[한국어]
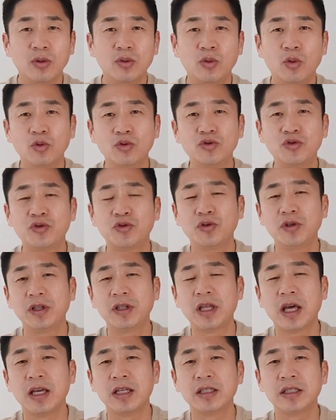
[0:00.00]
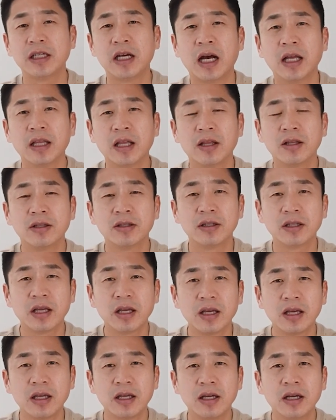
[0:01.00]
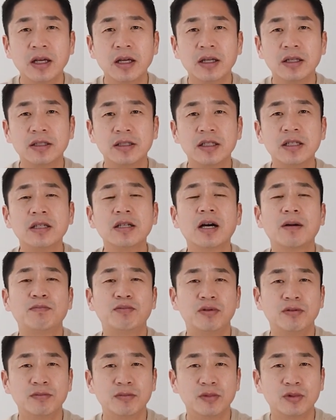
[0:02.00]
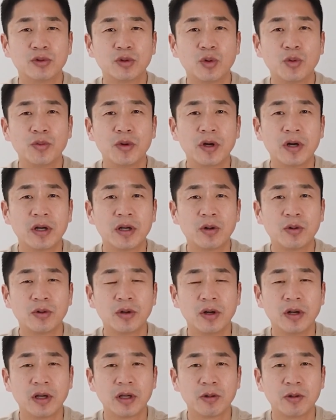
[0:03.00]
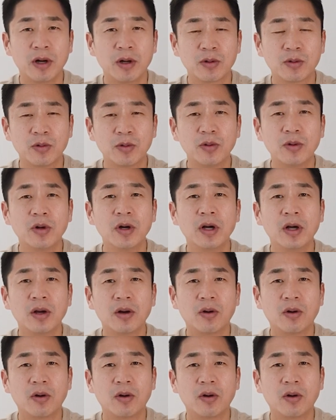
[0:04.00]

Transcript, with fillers: 노출이 되지 않았는데 진가품 소명하라고 연락이 왔고,